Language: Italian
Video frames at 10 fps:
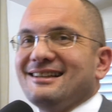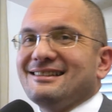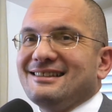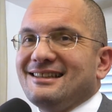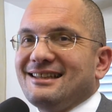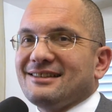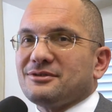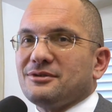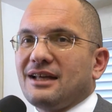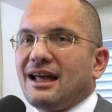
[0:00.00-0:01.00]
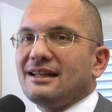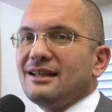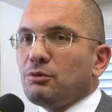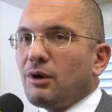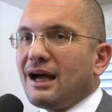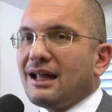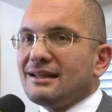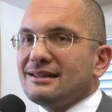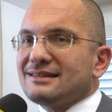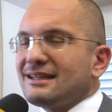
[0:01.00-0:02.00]
degli ascolani, i
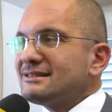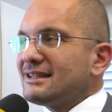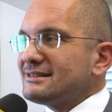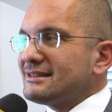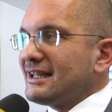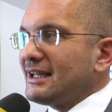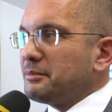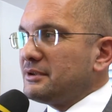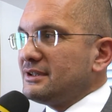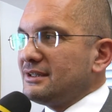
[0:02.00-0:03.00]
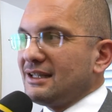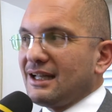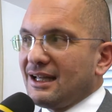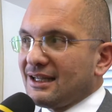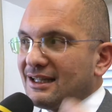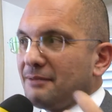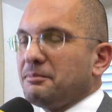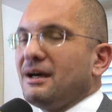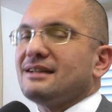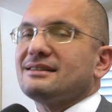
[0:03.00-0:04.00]
quali senza strepiti nella gran
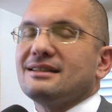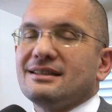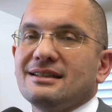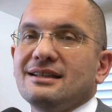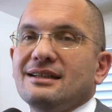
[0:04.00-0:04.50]
parte